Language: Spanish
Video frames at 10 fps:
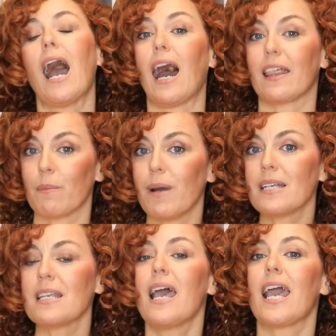
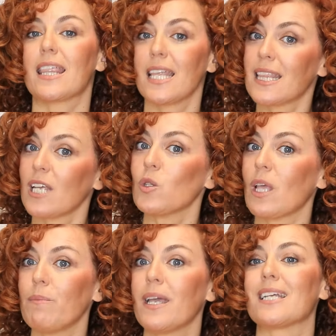Además, he centrado
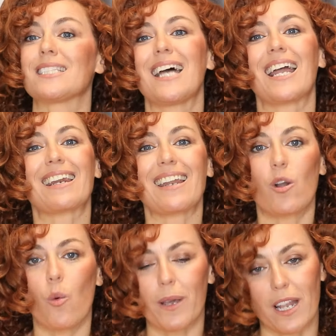también esta
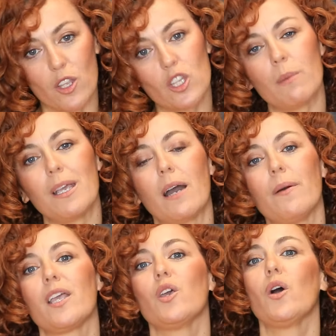recuperación de mi
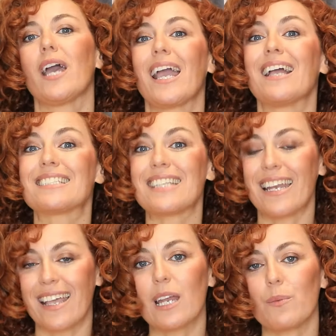cabello en
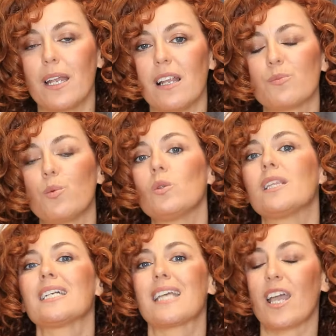sanear bien las
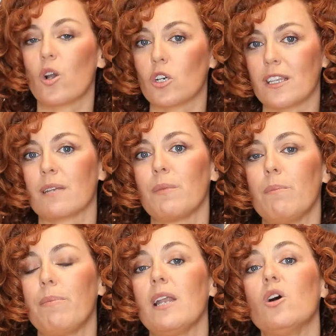puntas, en cortarme
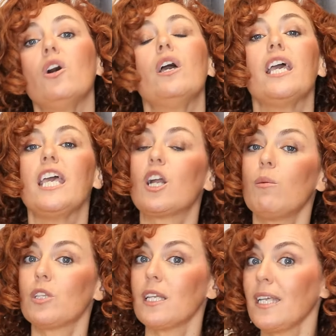el pelo y
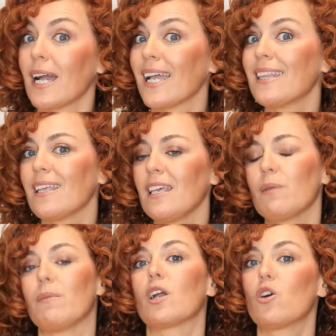como tenía que
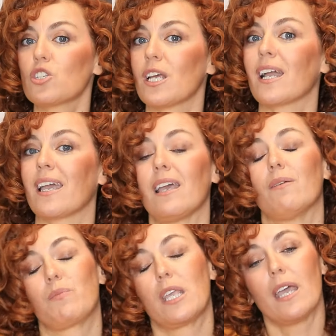teñirme, cosa
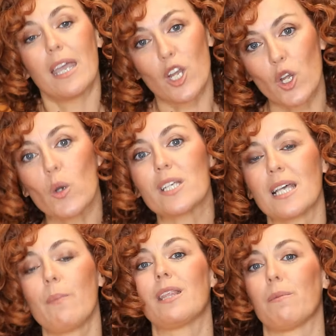que no es
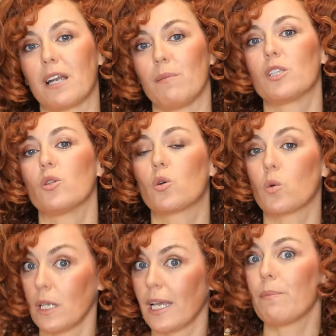apta para el método
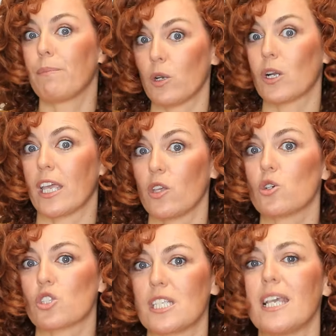Curliker, pero que
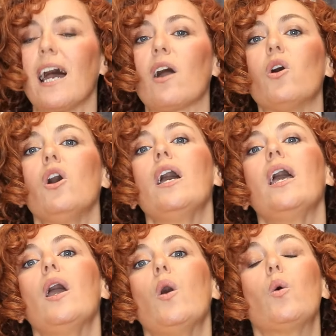yo sí hago,
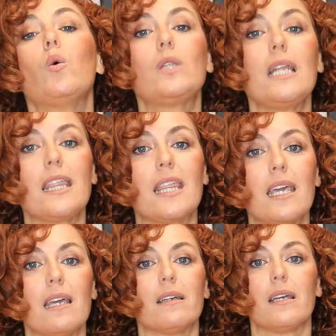
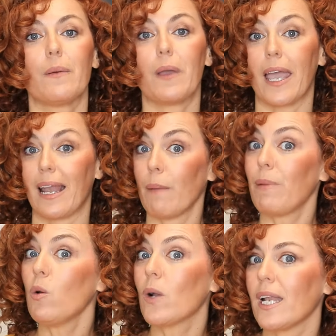utilicé en la
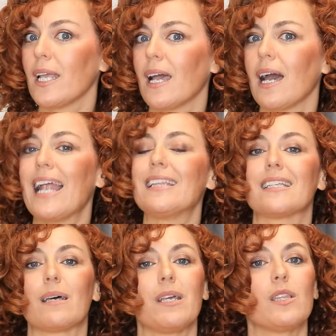peluquería el
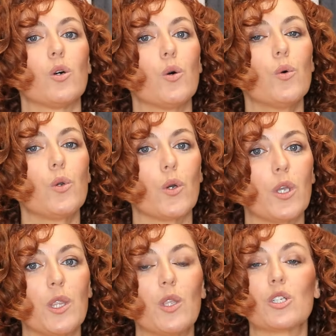tratamiento 1
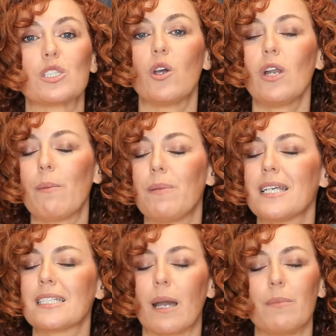y 2 de
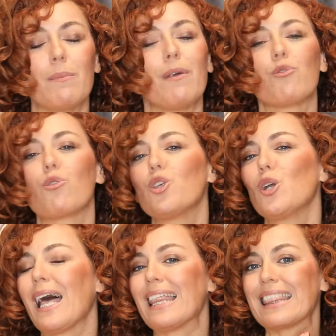Olaplex que a mí me
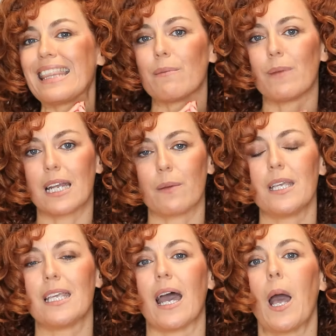funciona de
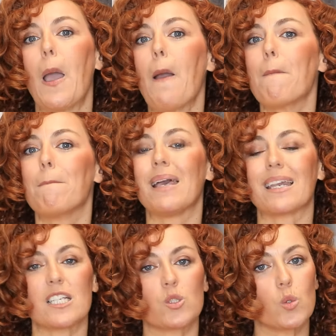maravilla. Me
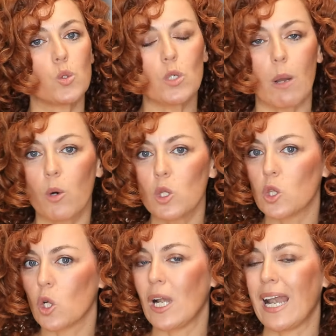reestructura un
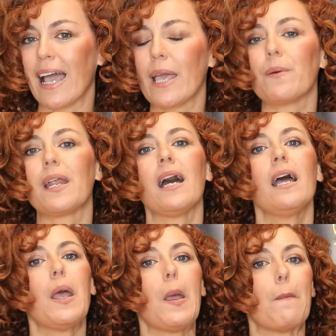montón la hebra,
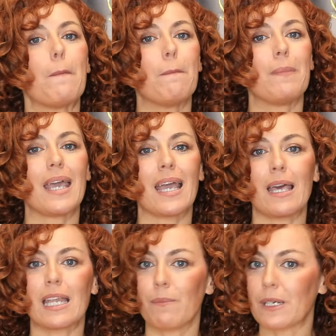
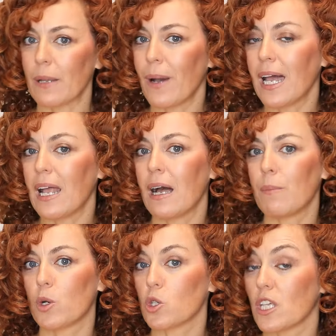me rebaja
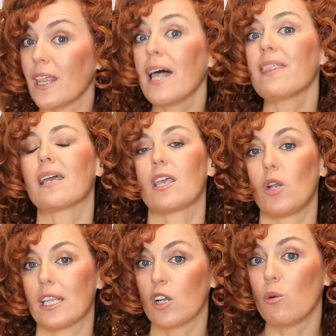la porosidad, que yo
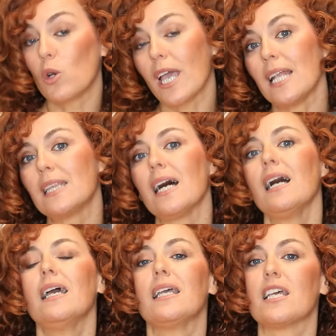la tengo muy alta,
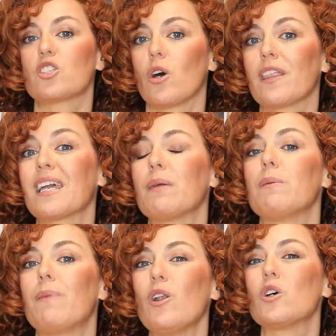y eso hace que
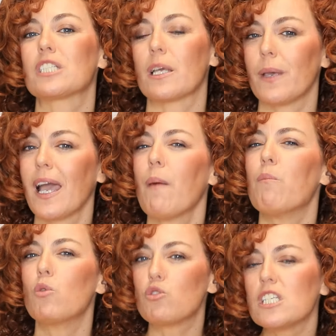mi pelo se vea
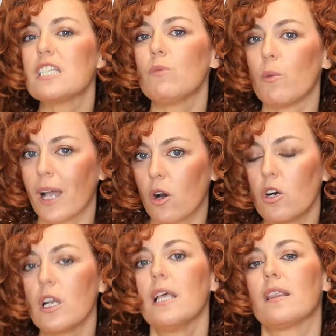muchísimo
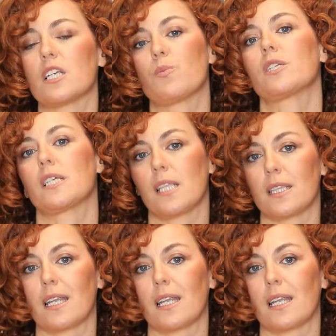mejor después de este